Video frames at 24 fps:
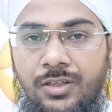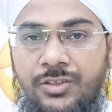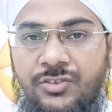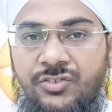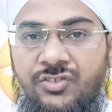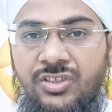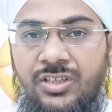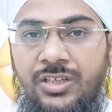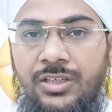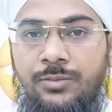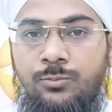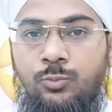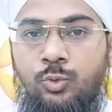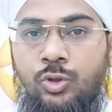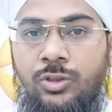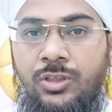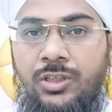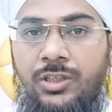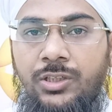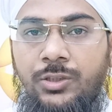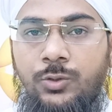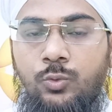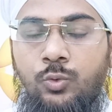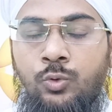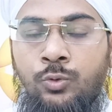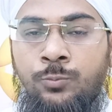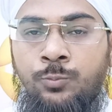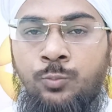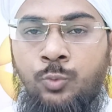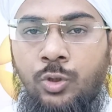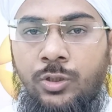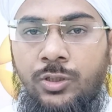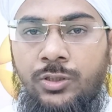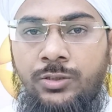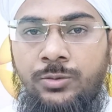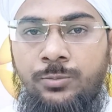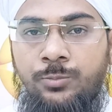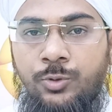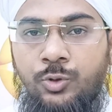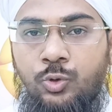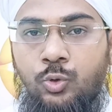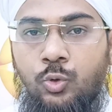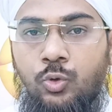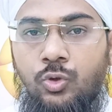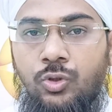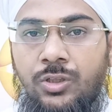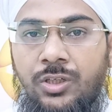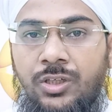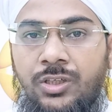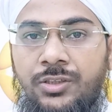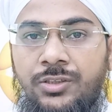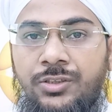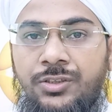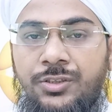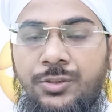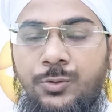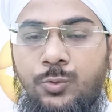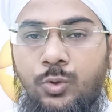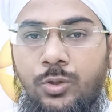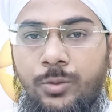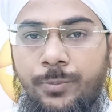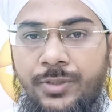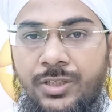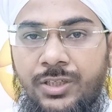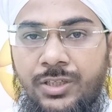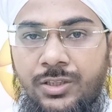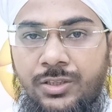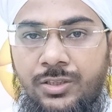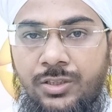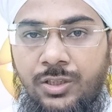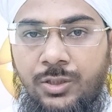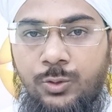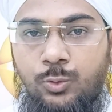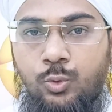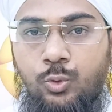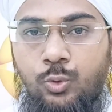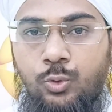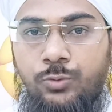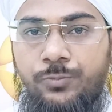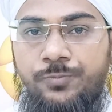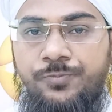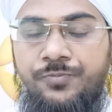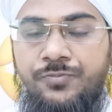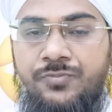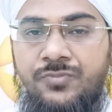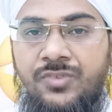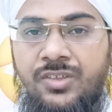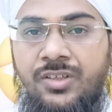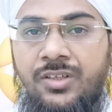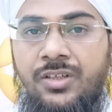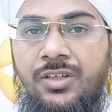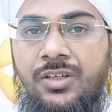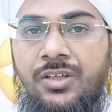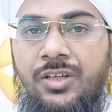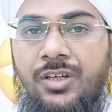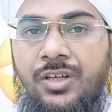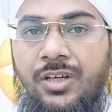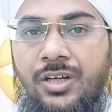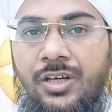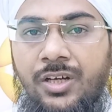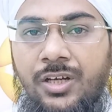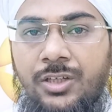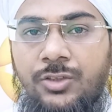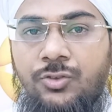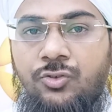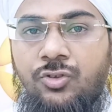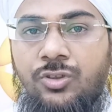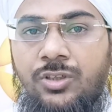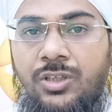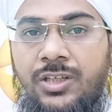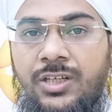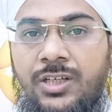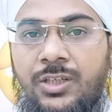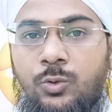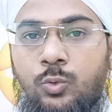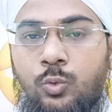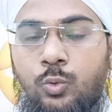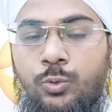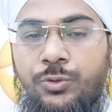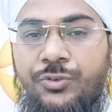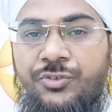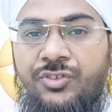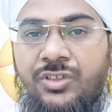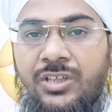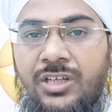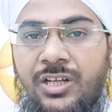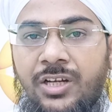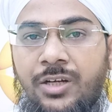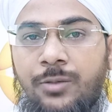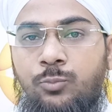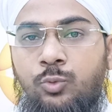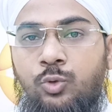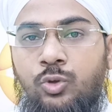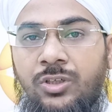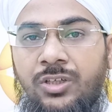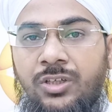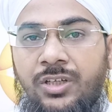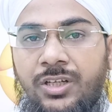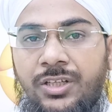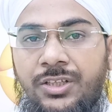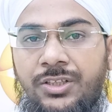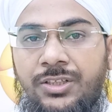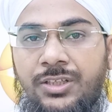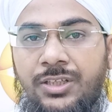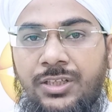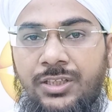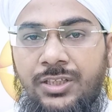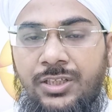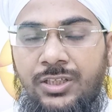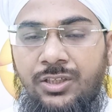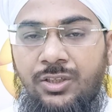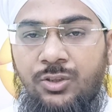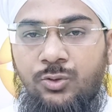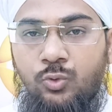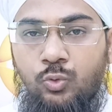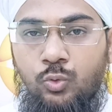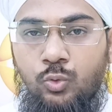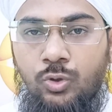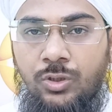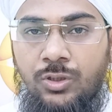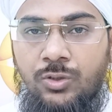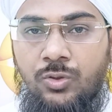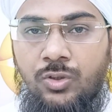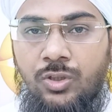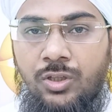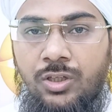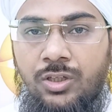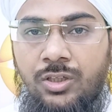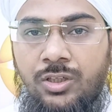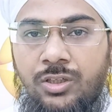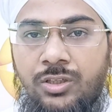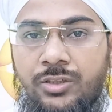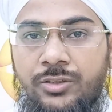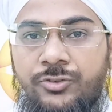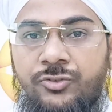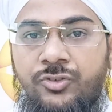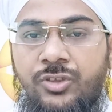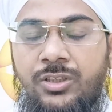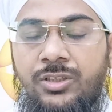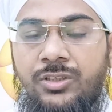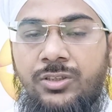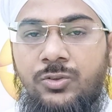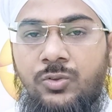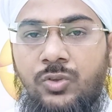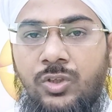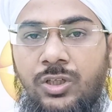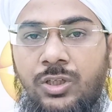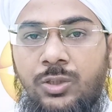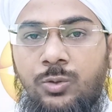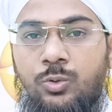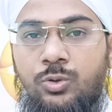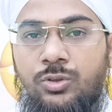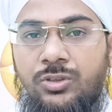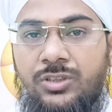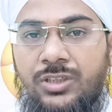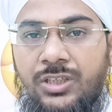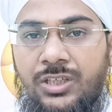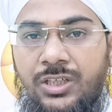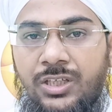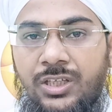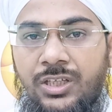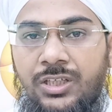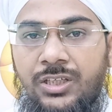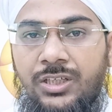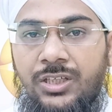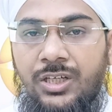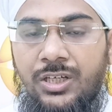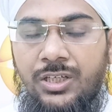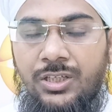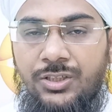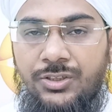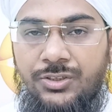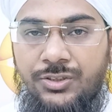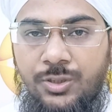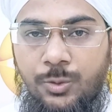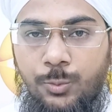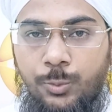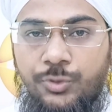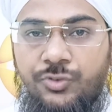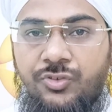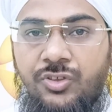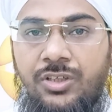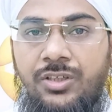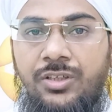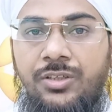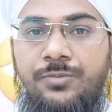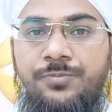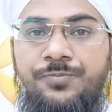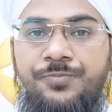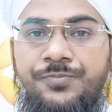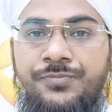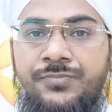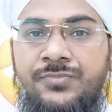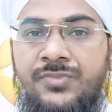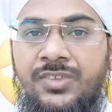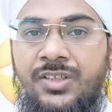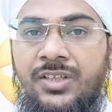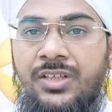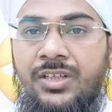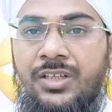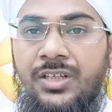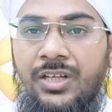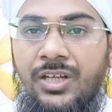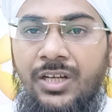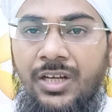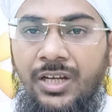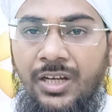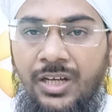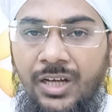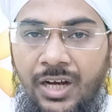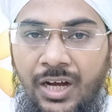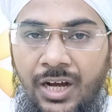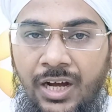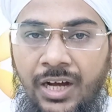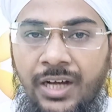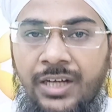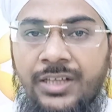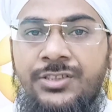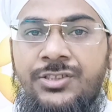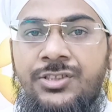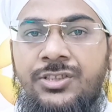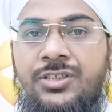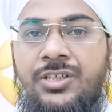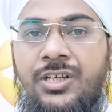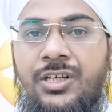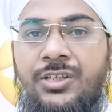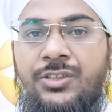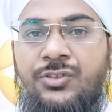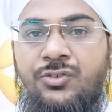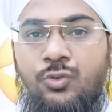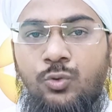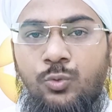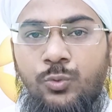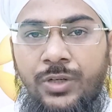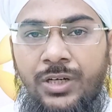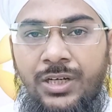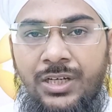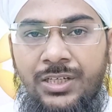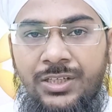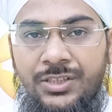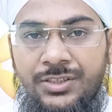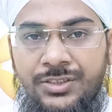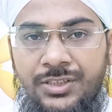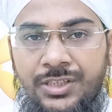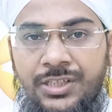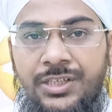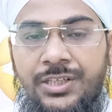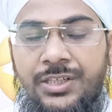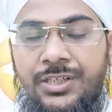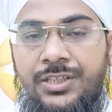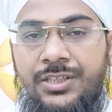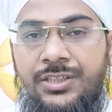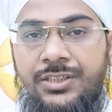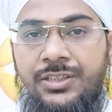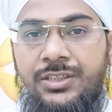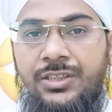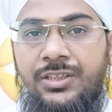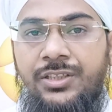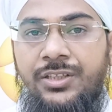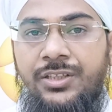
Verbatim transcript: असलकम वरहमल वबरक अस्सलात वसलाम या रसूल अल्लाह सल्लल्लाहु ताली वसल्लम आज का सवाल ये है